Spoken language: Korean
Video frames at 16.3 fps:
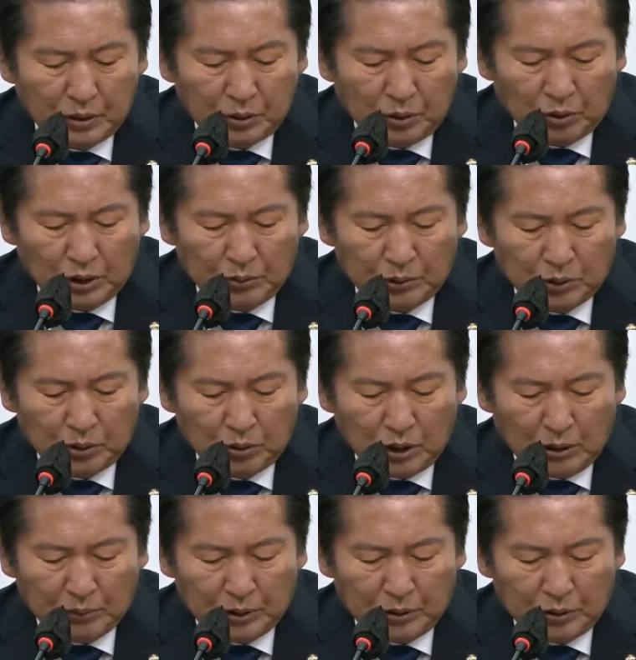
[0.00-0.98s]

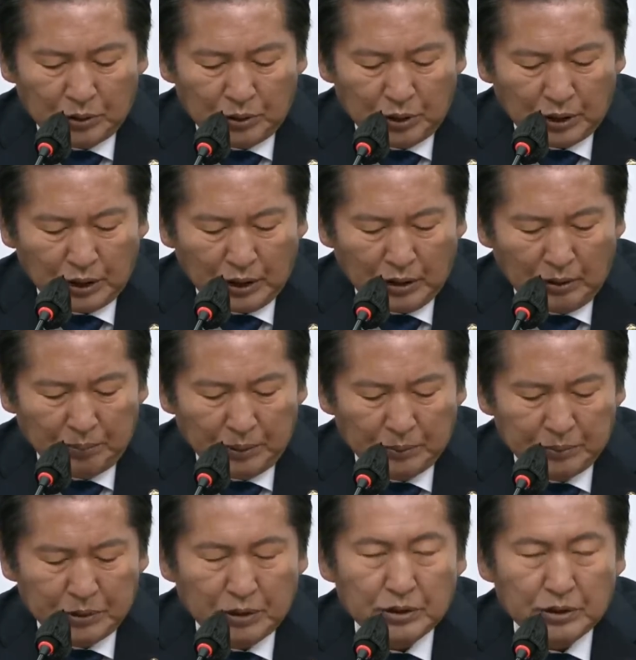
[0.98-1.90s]
독립운동과 민주주의가 헌법